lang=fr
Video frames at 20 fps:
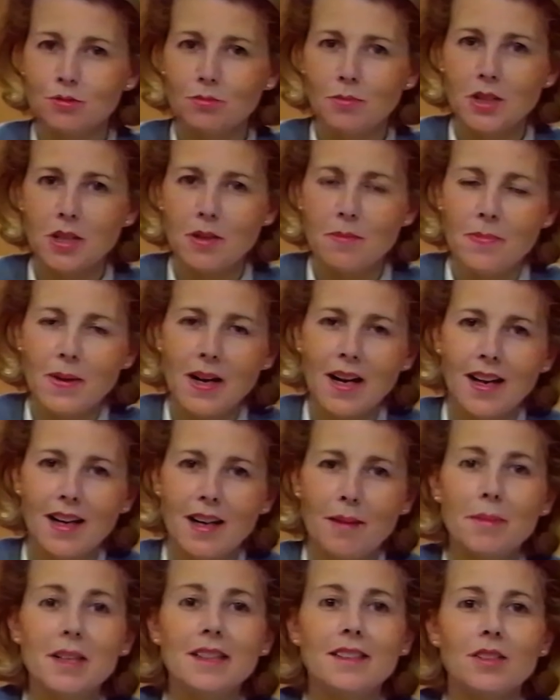N'oubliez pas
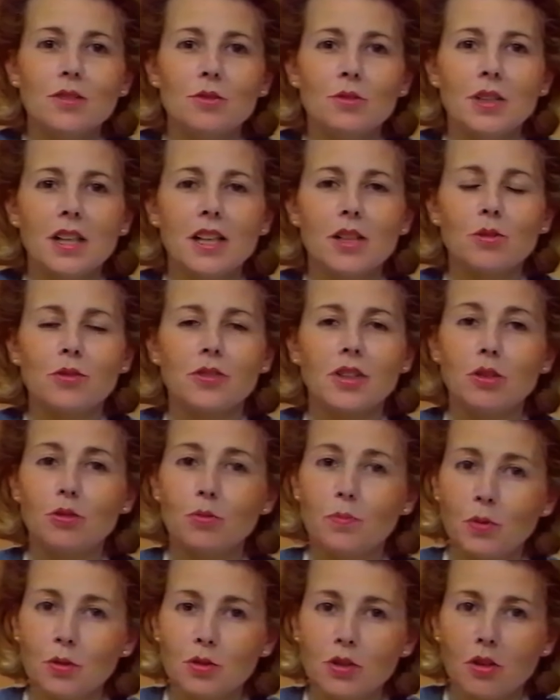la météo et les conseils
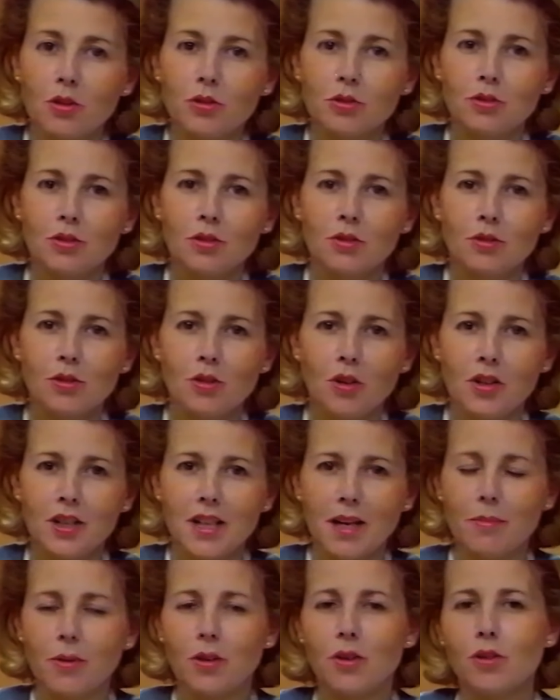de prudence de Laurent
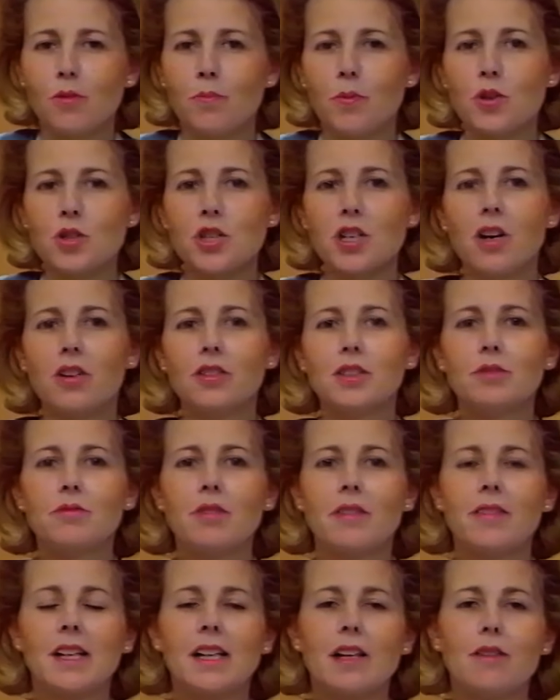Cabrol. Prochain
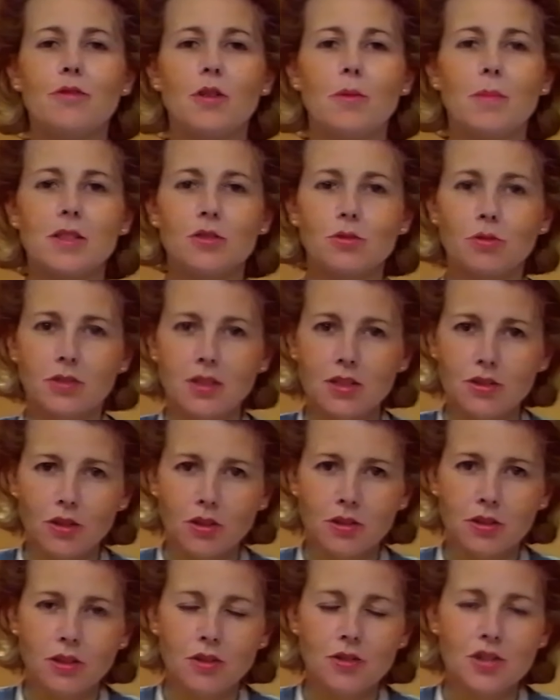rendez-vous avec l'information
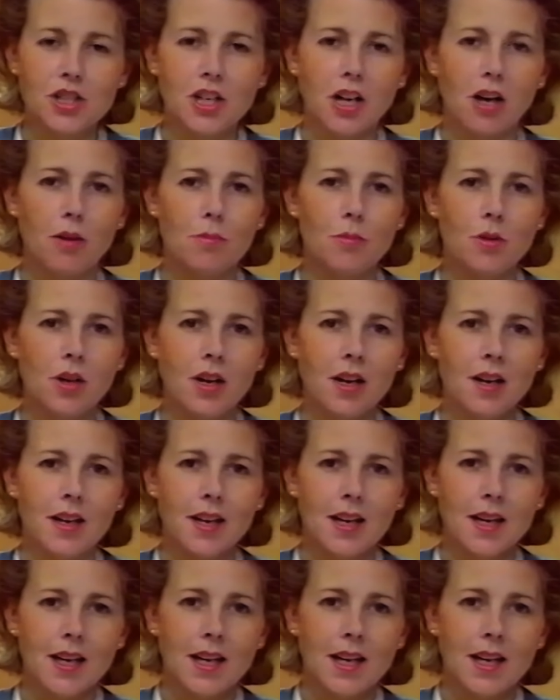6h30, Gérard Morin.